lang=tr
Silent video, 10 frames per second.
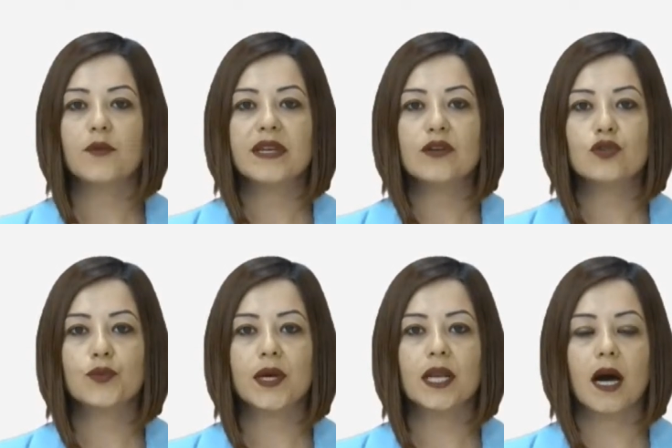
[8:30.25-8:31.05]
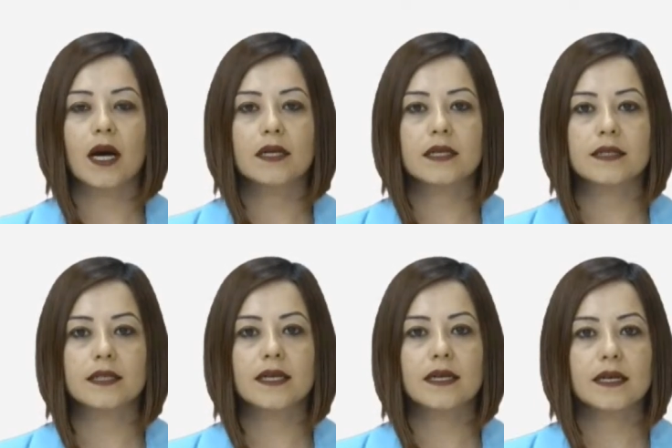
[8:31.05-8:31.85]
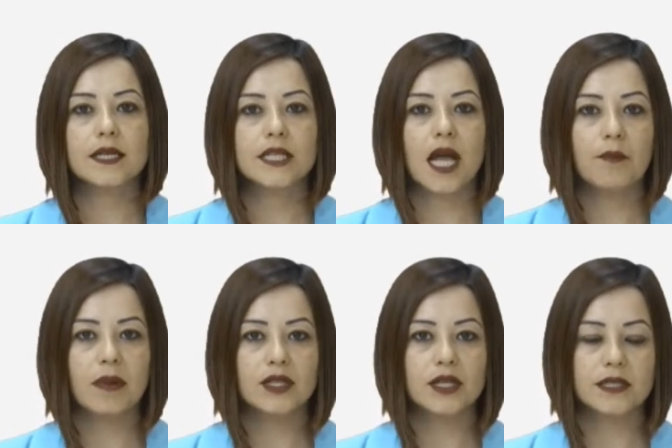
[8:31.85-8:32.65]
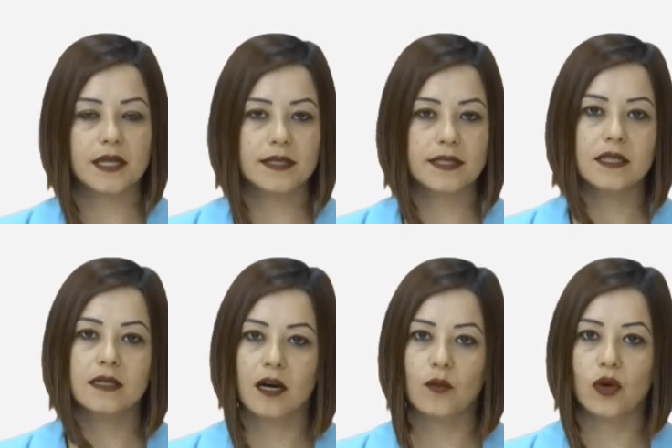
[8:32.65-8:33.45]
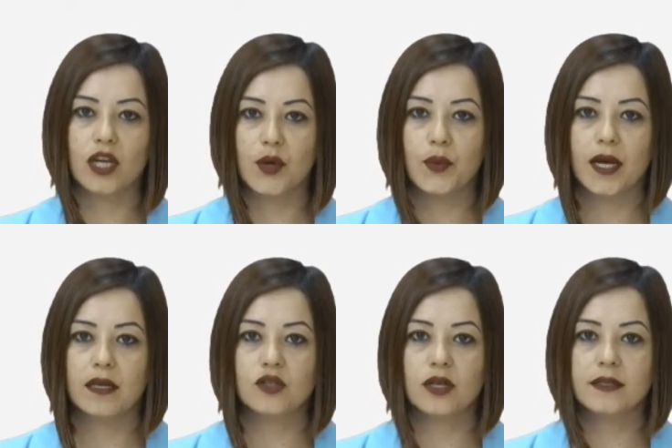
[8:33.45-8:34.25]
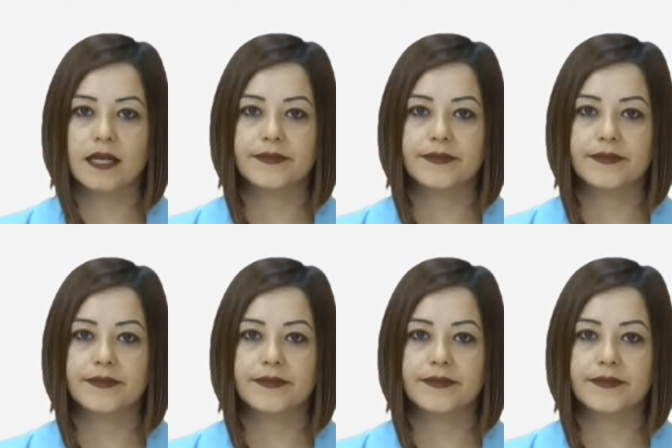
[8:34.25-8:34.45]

bir şüpheli hakkında işlem başlatıldığı kamuoyuyla paylaşıldı